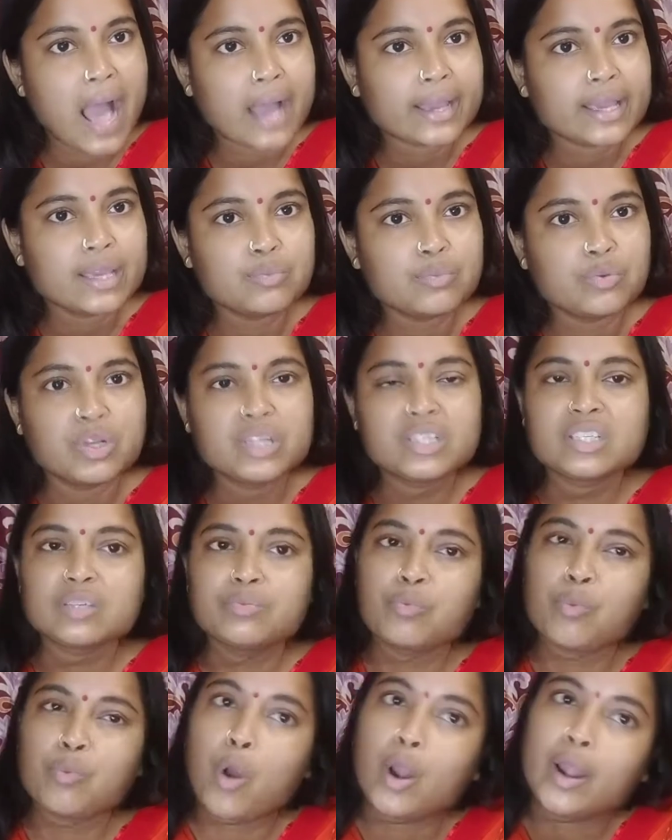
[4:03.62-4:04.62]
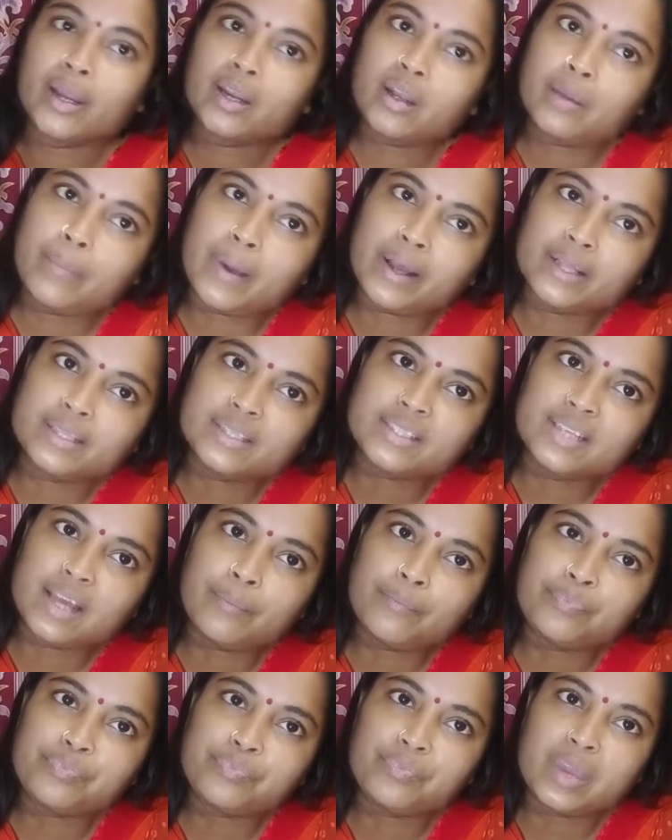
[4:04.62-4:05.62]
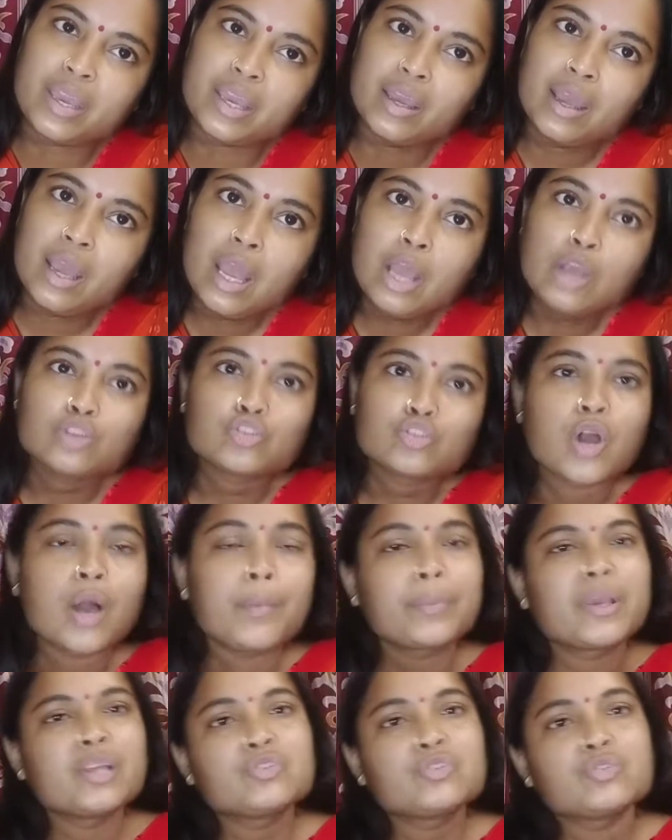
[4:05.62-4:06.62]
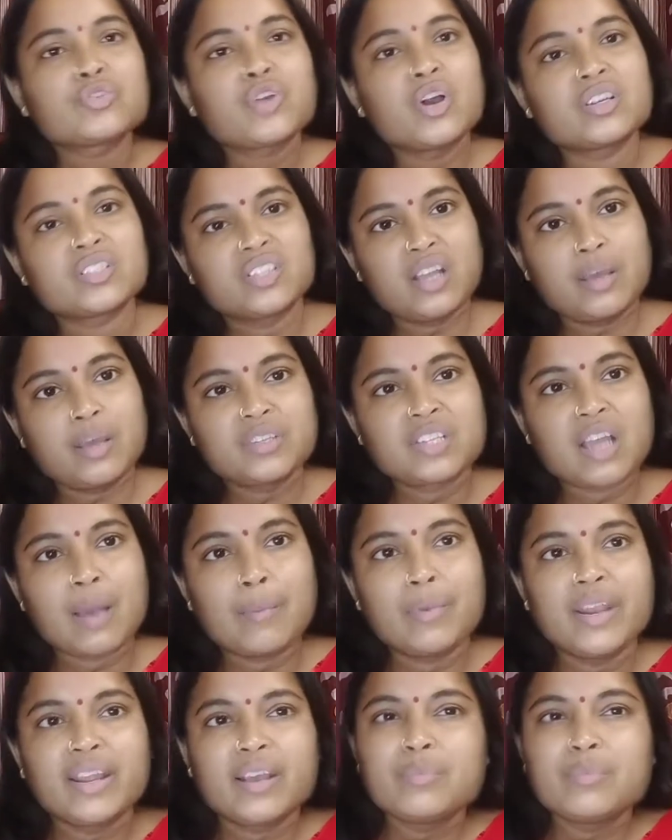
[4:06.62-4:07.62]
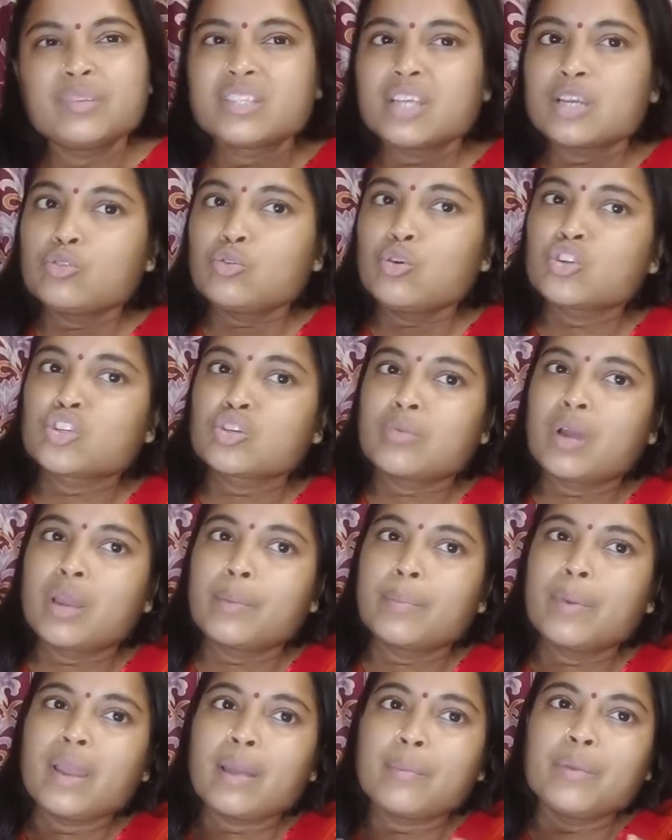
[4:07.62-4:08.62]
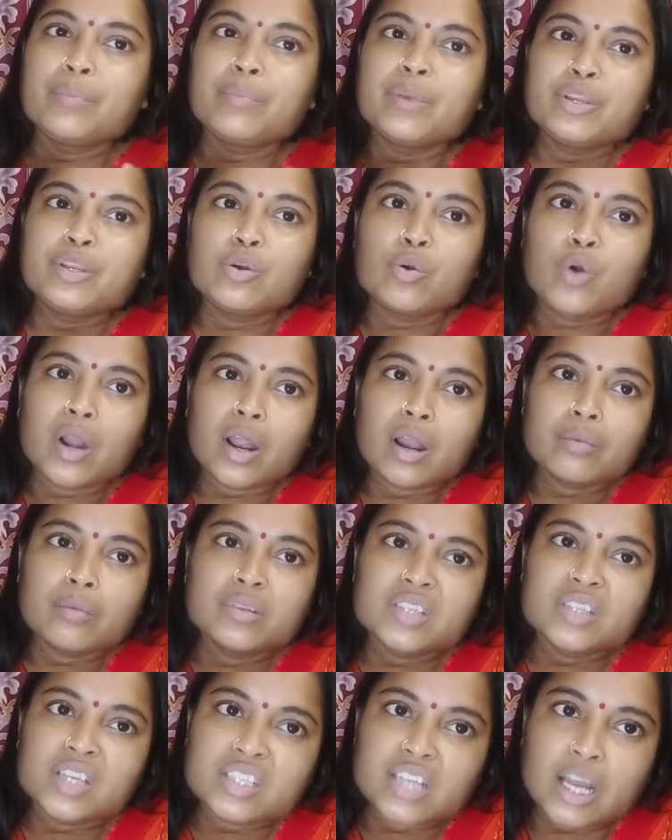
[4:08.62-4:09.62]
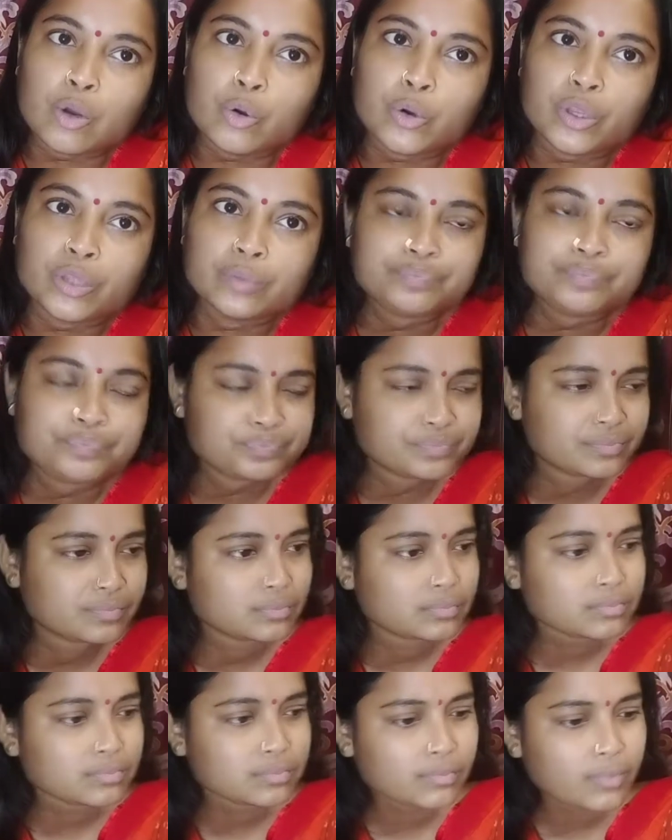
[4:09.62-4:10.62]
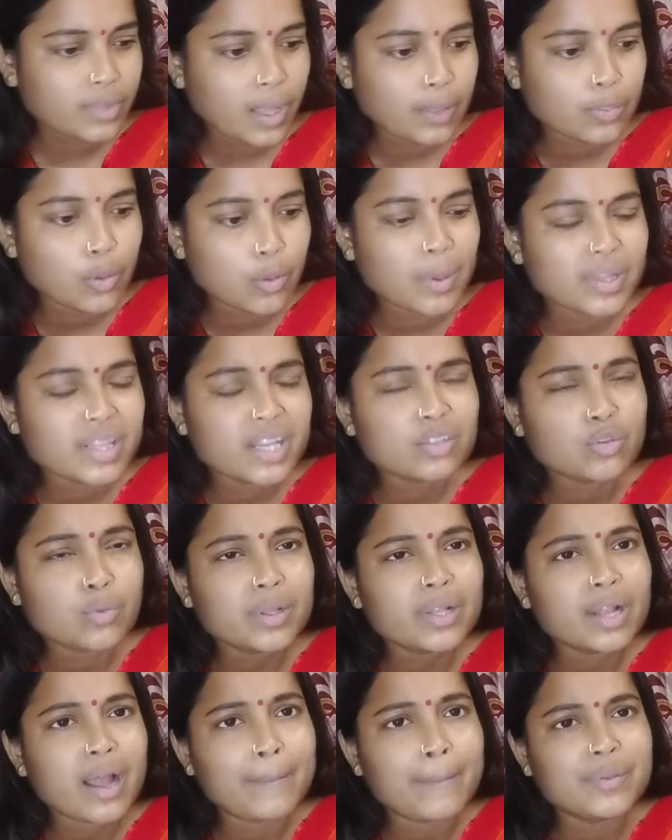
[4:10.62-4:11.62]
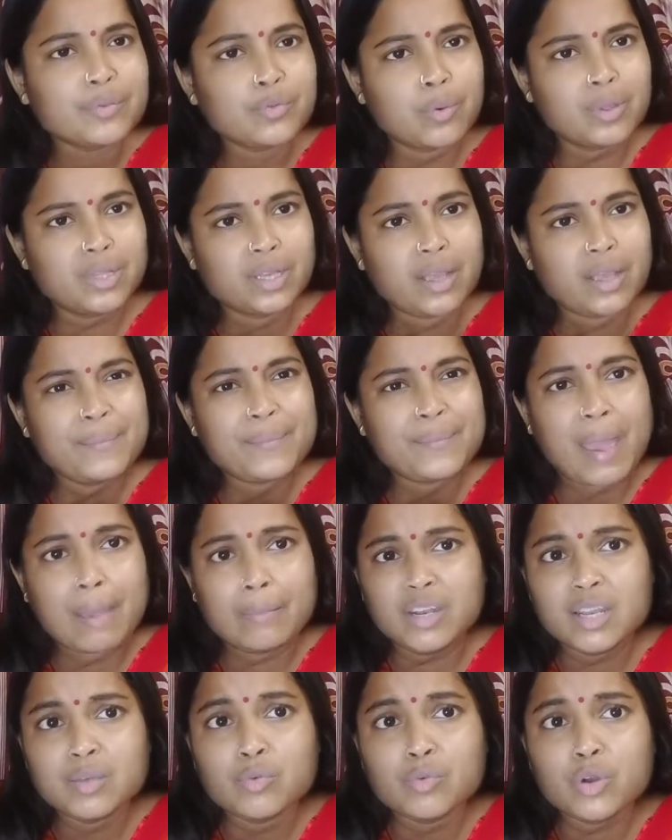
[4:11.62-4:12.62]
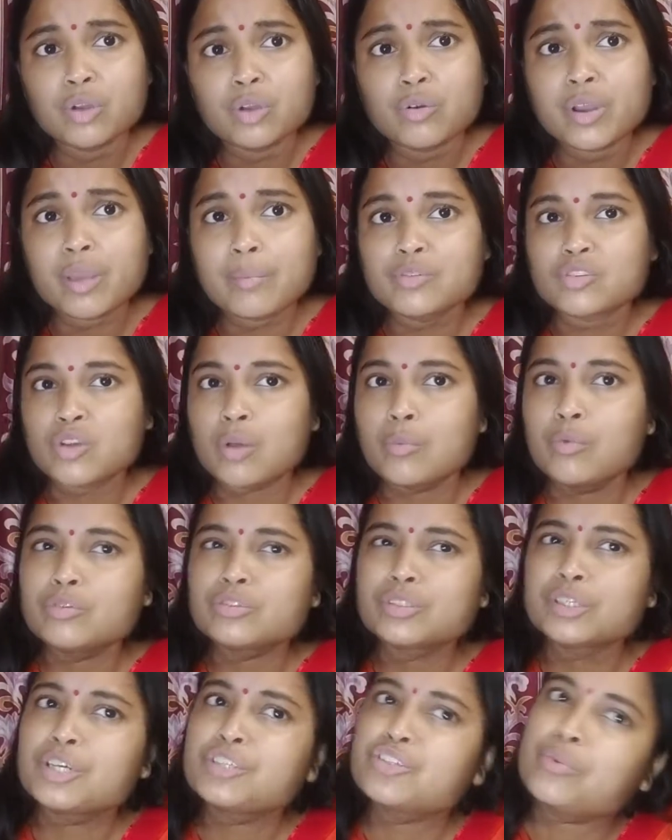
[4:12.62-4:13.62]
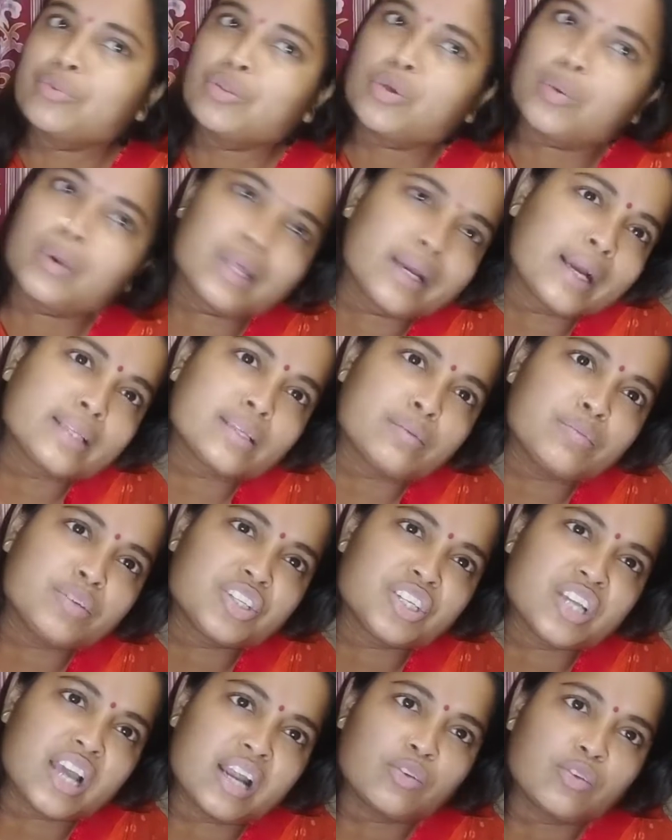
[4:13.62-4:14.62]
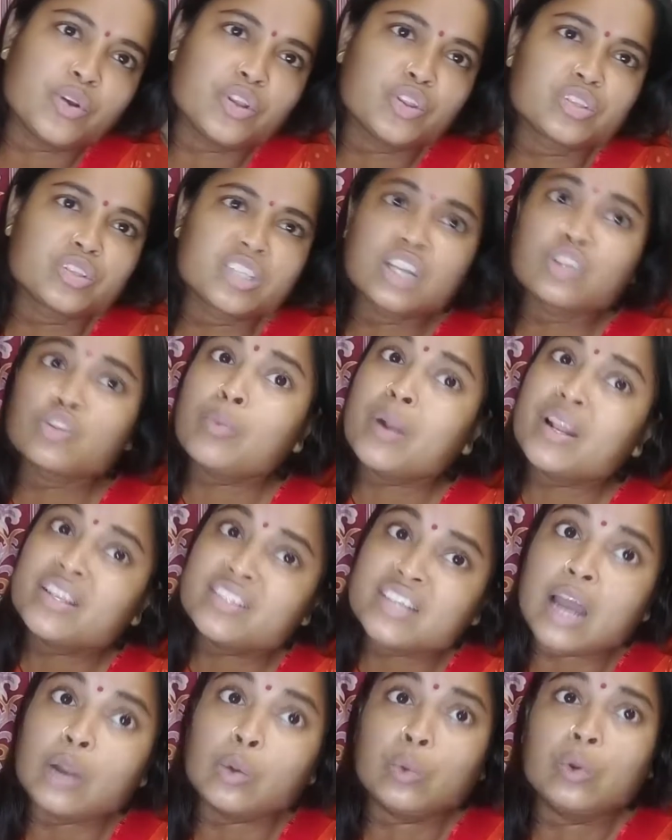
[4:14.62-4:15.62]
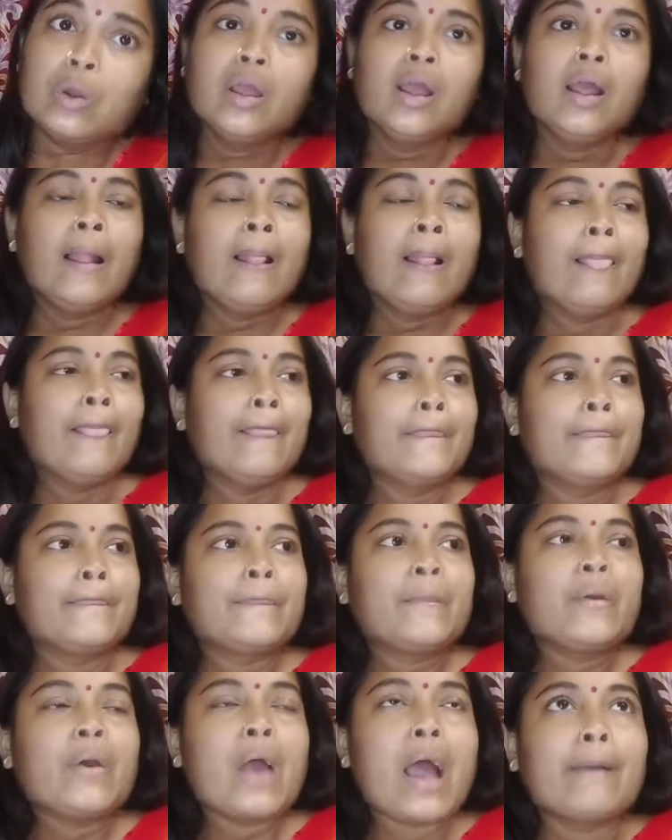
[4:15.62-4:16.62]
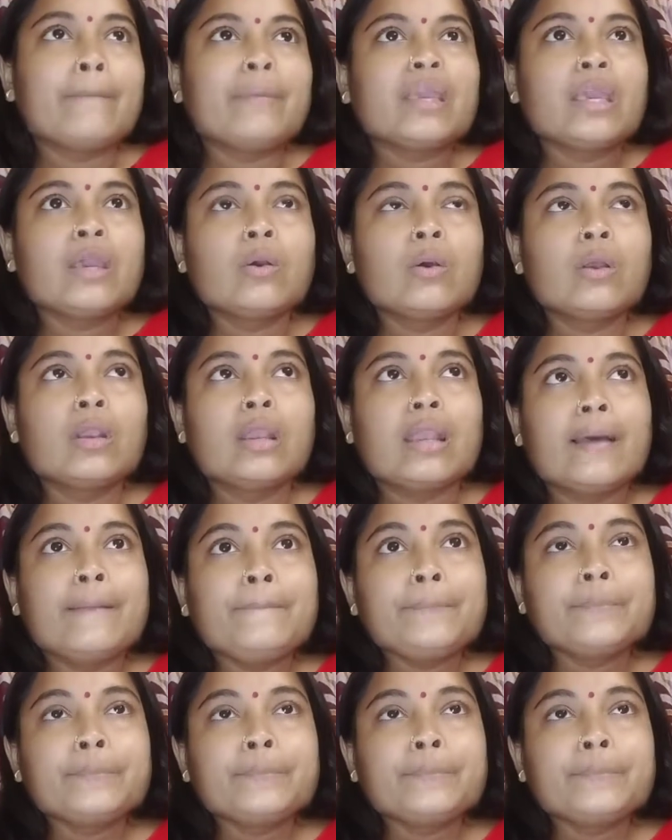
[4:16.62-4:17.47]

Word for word: আগেই বলেছি ঘরে একটা বাচ্চা মেয়ে সব কিছু সংসারে আমি সামলে আমি যেটুকু সময় পাই আমি ভিডিও করার আমি চেষ্টা করি তোমাদের তোমাদের আমি তোমাদেরকে আমি ফ্যামিলি মনে করি আমি সমস্ত কিছু আমি তোমাদের কাছে আমি শেয়ার করি তো সেটা তোমরা জানো তো আমি কি করলাম